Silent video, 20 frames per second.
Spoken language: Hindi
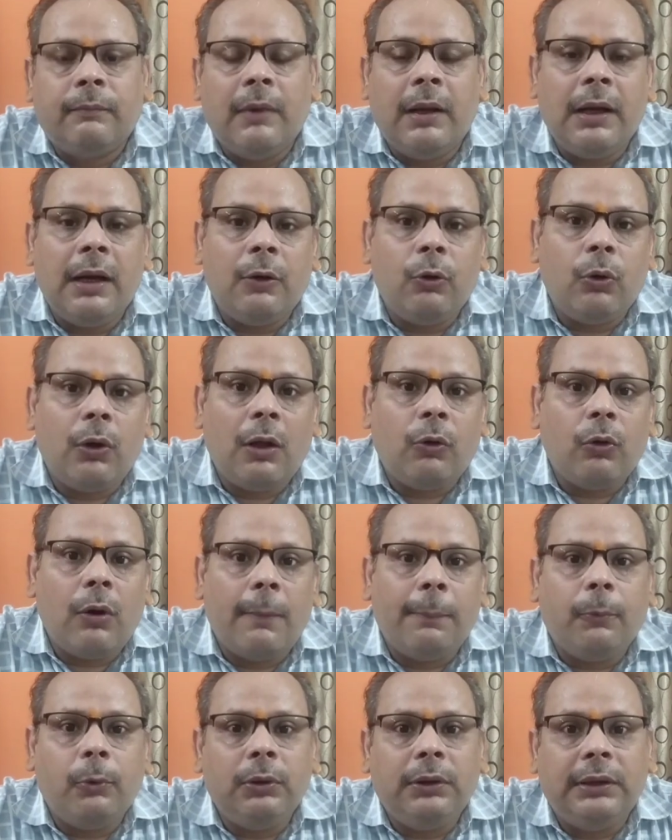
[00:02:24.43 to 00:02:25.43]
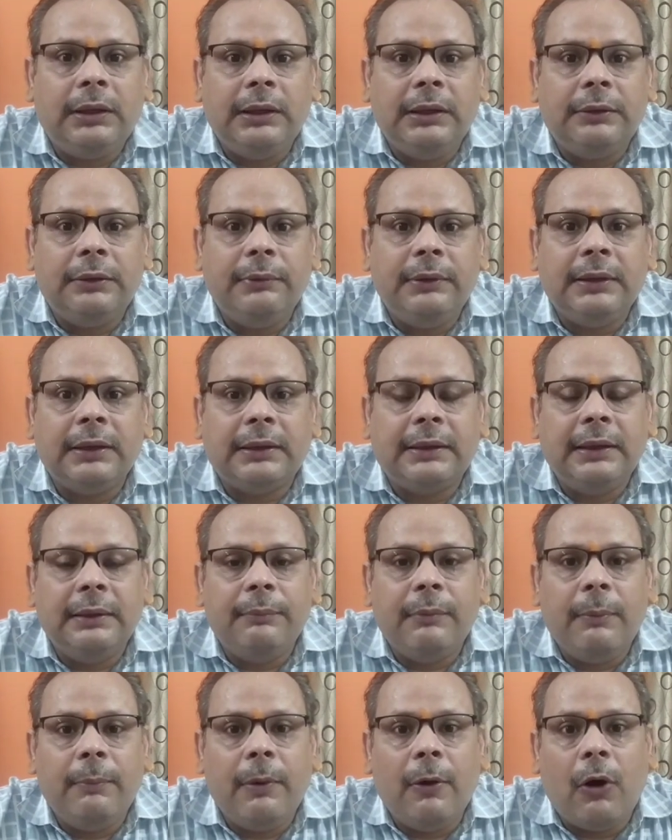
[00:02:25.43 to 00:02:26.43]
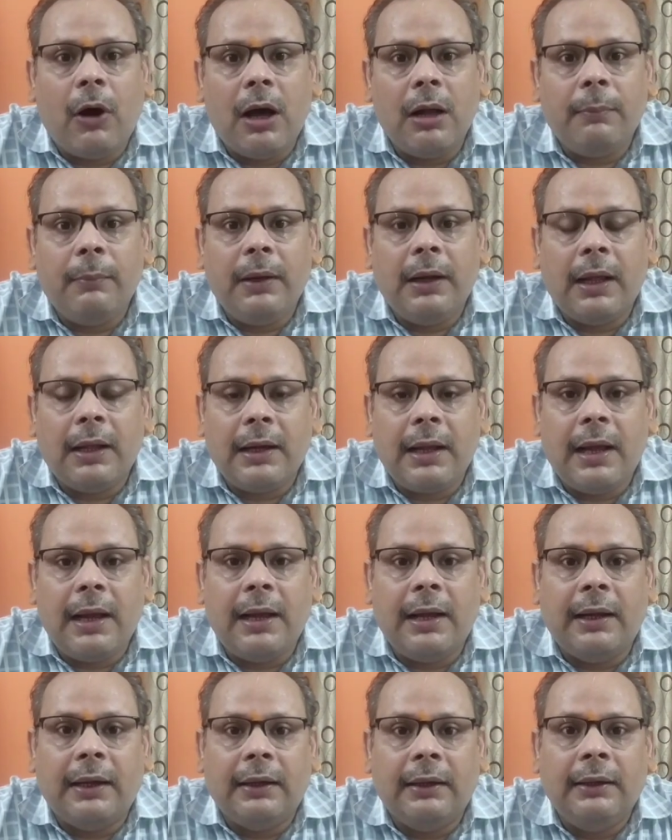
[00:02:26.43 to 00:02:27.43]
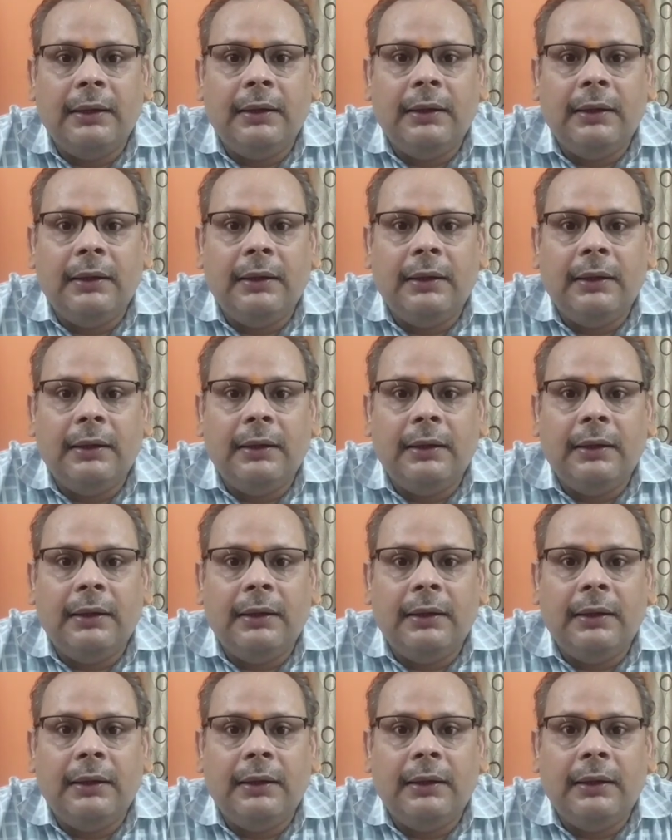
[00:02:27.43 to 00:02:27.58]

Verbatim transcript: बेलाडोना को आपको तीसरी शक्ति में व्यवहार में लाना है